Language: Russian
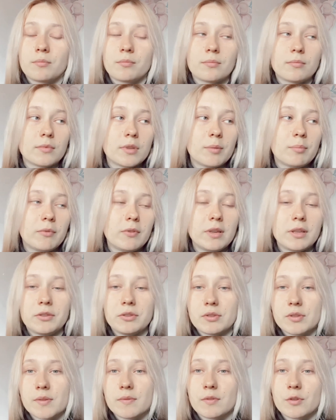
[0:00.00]

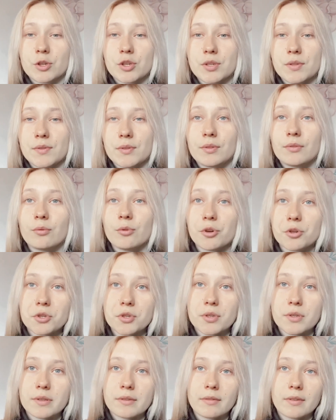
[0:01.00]
добавление в свою жизнь
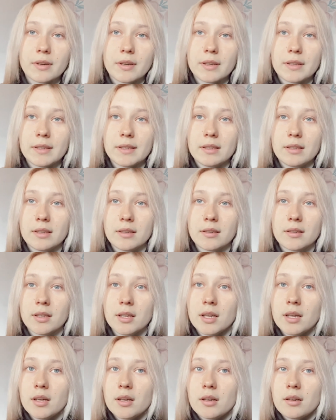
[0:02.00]
творчества или
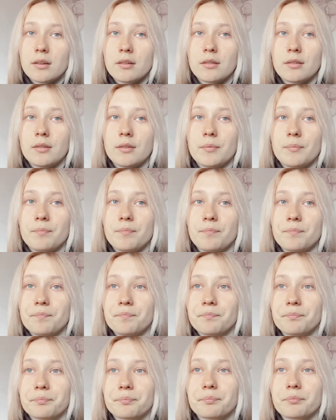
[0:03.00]
э,
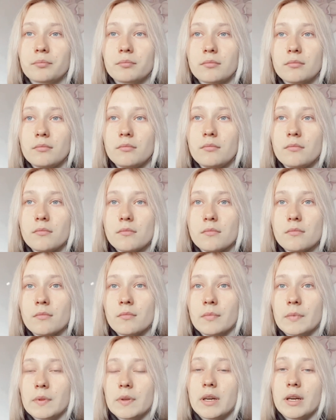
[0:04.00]

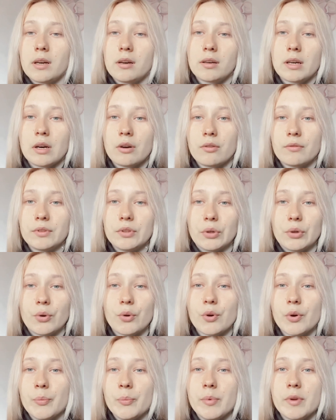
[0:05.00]
как, какого-то
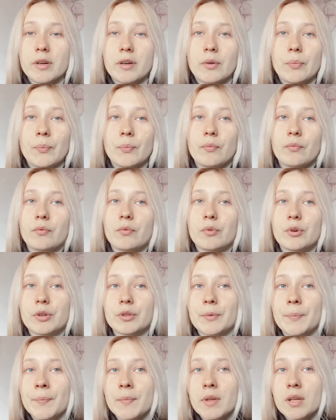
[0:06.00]
хобби, вот.
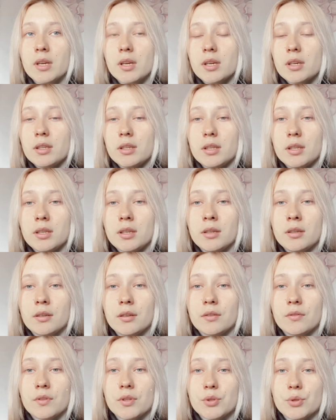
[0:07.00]
И
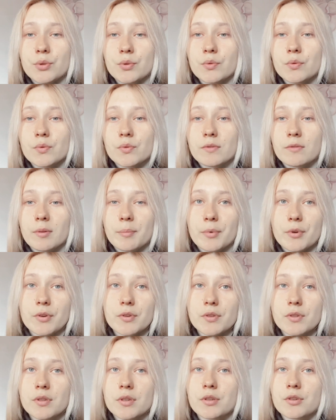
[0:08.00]
начну с
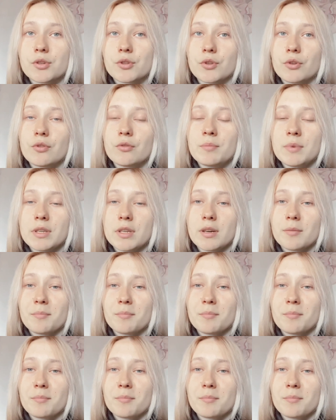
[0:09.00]
вопроса, что меня